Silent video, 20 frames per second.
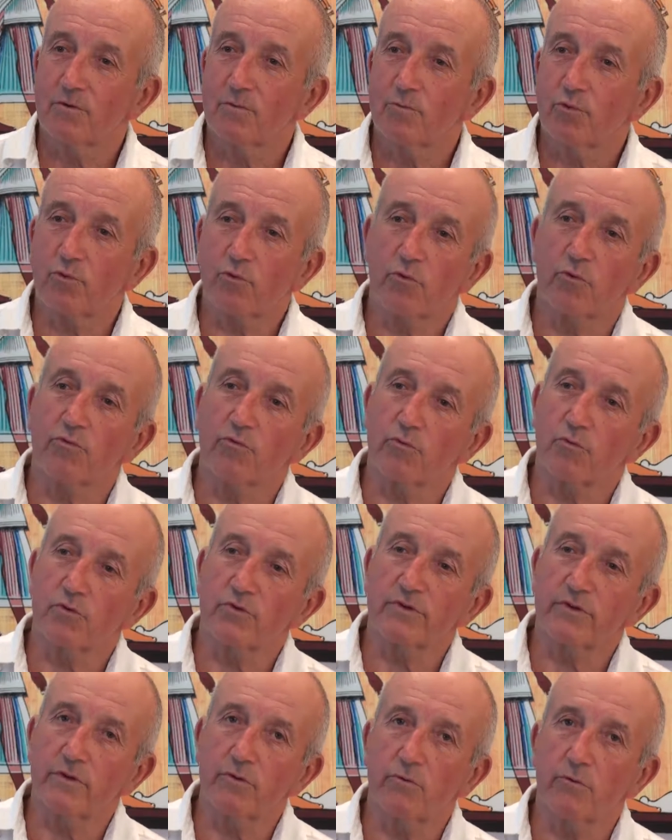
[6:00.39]
pour que vous
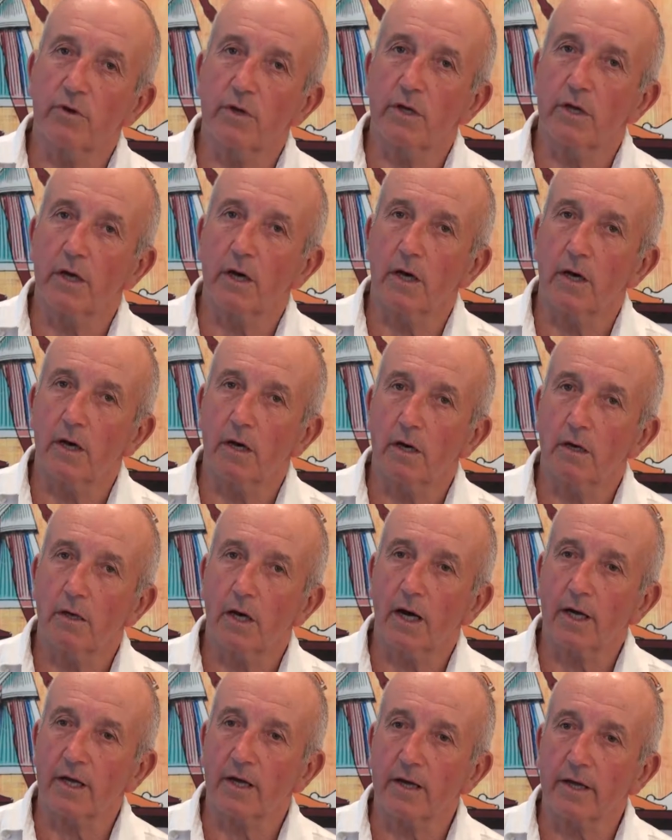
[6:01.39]
continuiez
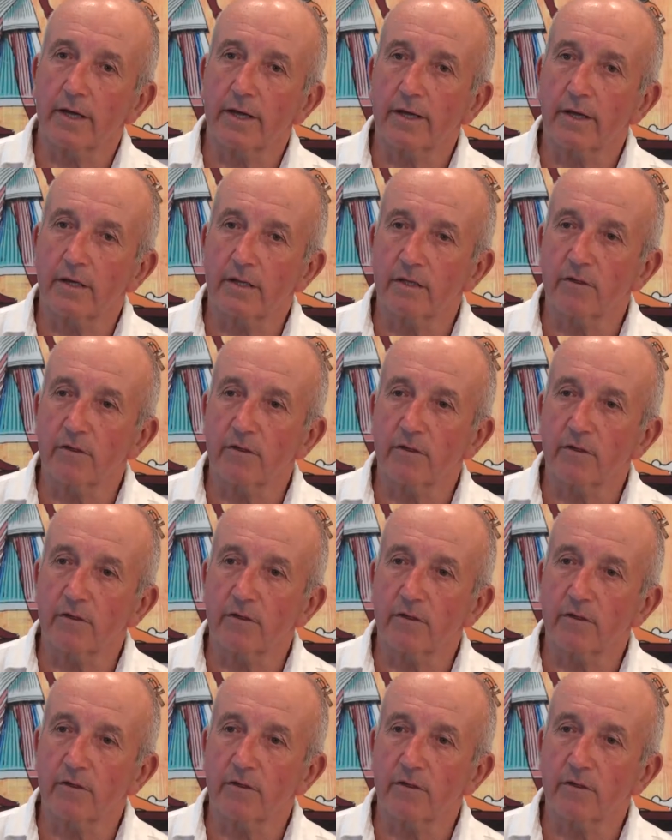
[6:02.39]
à, créer et à